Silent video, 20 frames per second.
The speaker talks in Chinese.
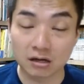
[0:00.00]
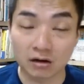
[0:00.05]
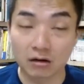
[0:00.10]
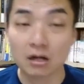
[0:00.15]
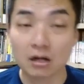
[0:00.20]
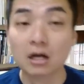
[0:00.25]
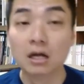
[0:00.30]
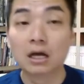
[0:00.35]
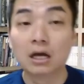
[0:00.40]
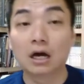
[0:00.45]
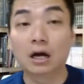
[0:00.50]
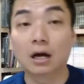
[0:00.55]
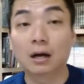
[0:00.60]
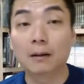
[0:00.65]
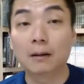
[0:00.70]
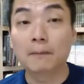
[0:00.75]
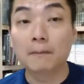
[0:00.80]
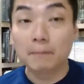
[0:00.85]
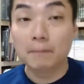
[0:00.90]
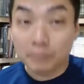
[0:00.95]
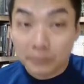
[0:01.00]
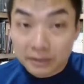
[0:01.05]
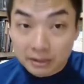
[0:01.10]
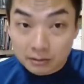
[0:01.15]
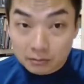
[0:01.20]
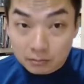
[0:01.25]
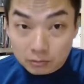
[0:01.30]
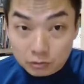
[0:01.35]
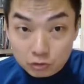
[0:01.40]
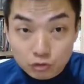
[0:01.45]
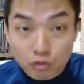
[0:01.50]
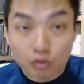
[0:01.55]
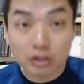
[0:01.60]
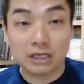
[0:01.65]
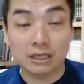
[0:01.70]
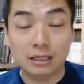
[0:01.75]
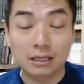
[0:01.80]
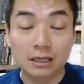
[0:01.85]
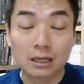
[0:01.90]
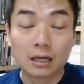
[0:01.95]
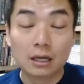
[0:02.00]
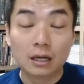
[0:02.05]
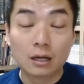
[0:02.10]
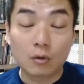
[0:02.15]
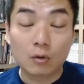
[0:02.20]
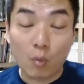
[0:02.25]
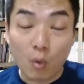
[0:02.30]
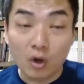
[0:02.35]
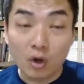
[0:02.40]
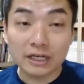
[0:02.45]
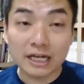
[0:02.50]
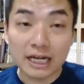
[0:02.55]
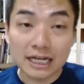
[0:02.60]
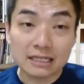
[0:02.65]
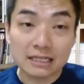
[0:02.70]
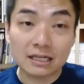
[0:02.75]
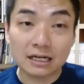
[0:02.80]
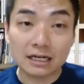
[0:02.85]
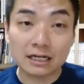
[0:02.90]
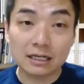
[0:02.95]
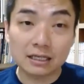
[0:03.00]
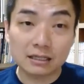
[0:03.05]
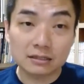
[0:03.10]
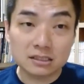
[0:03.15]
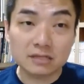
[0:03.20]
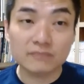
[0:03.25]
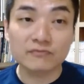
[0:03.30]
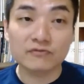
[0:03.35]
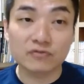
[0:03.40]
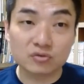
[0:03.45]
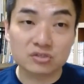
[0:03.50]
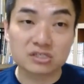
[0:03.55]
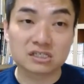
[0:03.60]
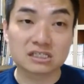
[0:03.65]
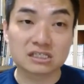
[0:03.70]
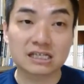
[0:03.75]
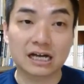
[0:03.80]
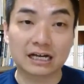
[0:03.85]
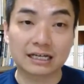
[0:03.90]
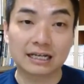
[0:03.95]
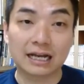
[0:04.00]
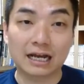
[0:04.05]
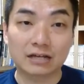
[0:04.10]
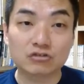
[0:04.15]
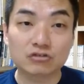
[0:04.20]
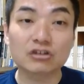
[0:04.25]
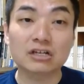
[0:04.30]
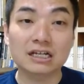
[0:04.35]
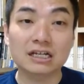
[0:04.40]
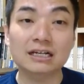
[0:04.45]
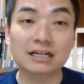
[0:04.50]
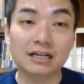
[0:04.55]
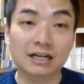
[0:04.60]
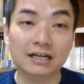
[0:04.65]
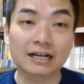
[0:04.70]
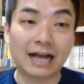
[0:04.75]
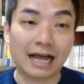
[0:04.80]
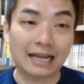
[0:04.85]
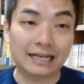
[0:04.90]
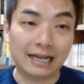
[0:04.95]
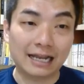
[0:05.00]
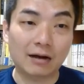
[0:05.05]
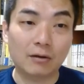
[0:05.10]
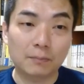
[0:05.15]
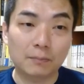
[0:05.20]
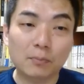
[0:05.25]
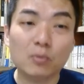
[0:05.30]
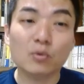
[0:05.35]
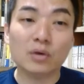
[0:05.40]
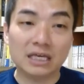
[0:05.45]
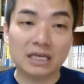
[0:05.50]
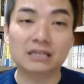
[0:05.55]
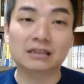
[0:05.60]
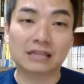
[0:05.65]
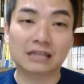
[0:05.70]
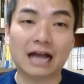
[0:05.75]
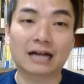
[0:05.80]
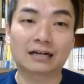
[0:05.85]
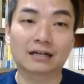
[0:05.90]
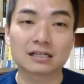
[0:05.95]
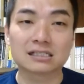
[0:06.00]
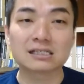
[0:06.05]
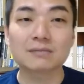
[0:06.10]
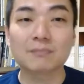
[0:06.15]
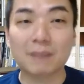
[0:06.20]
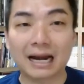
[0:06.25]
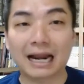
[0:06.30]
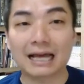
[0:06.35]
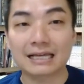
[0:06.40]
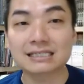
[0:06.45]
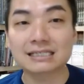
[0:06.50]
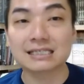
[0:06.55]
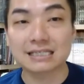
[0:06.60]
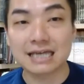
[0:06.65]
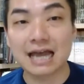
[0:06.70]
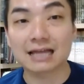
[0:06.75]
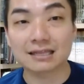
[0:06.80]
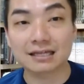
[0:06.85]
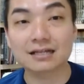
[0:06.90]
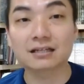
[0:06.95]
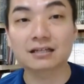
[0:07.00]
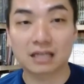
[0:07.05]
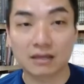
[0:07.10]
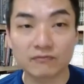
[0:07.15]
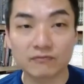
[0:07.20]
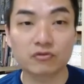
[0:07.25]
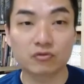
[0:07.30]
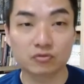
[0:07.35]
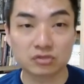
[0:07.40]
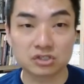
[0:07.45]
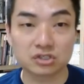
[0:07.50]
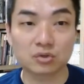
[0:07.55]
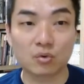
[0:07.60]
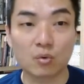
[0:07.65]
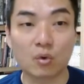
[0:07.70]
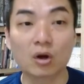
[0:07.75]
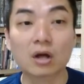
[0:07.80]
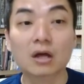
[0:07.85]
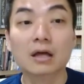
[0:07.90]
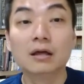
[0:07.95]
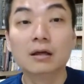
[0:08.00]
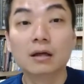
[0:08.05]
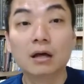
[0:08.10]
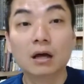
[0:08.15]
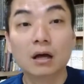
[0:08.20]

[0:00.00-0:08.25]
绩哦呃。最。国内这个政府执掌以来，最令人感到不应当的是，马来西亚这个天府之国，